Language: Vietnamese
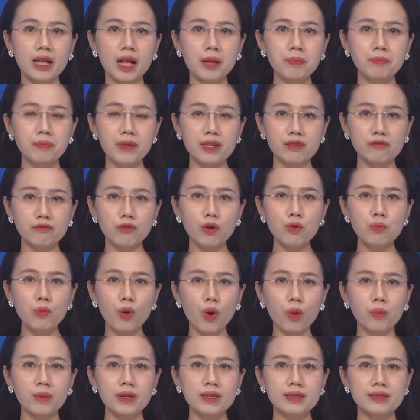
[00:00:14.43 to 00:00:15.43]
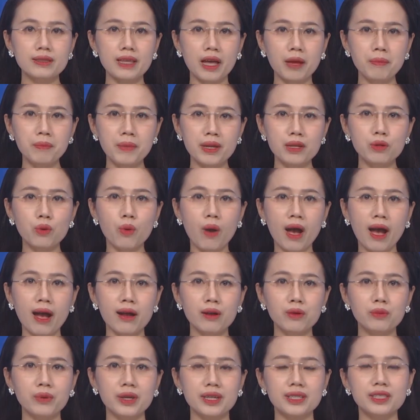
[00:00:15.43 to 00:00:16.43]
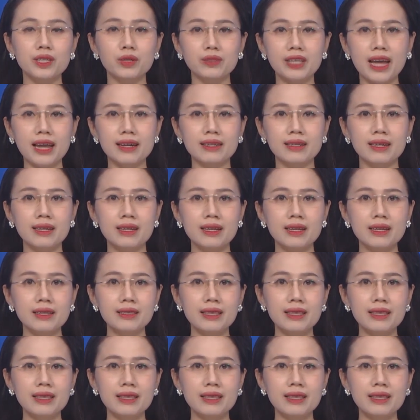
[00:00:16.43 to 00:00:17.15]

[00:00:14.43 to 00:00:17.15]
ấp Bình Phú 1, xã Bình Hòa, huyện Châu Thành,